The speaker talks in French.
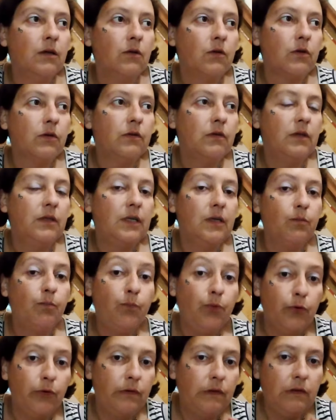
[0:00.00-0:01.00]
quand c'est des
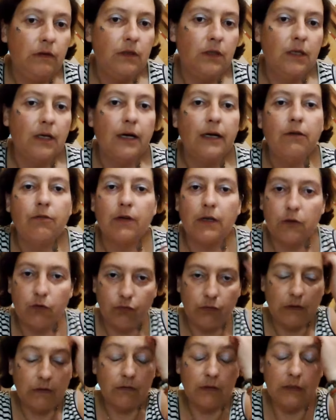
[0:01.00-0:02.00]
petits drives. Hein. je
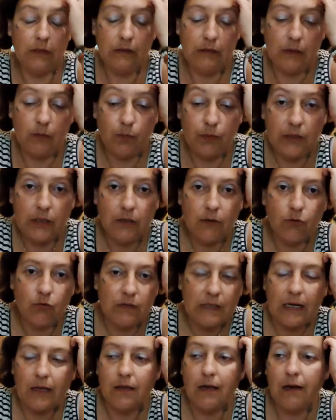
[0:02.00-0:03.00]
vous avais dit, c'est pied,
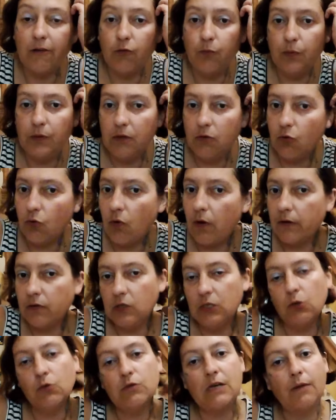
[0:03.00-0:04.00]
ça drive piéton, hein.
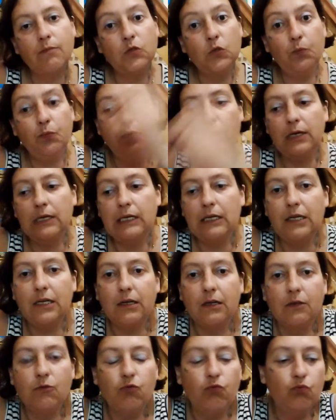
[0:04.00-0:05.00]
sinon c'est un petit peu la
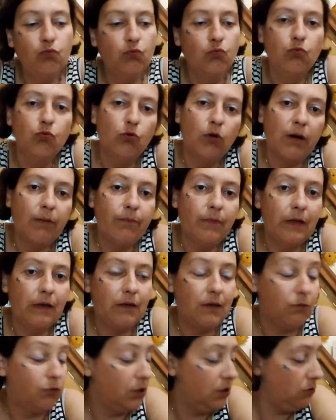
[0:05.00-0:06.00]
galère à tout ramener à
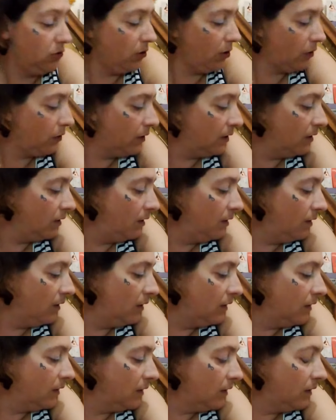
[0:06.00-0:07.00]
sa voiture.
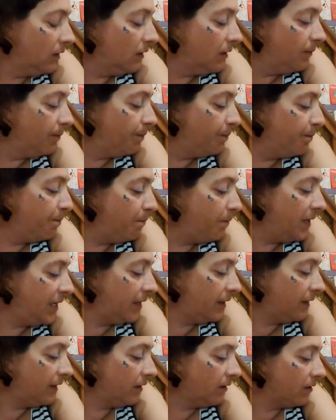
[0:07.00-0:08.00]

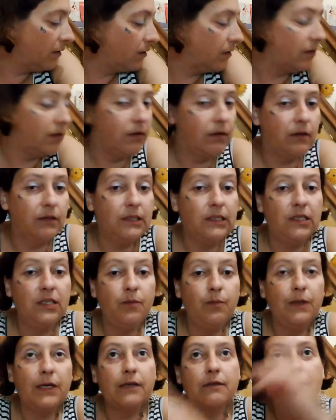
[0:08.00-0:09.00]
Mais euh, ce qui
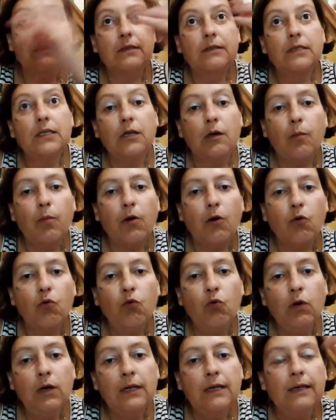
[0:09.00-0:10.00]
est bien, c'est que c'est là-bas en
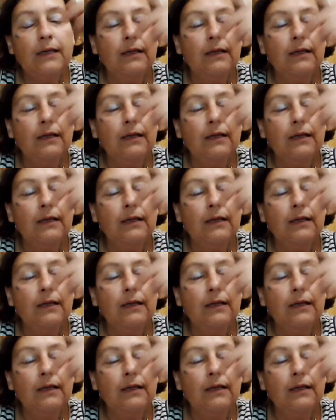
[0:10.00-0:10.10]
haut.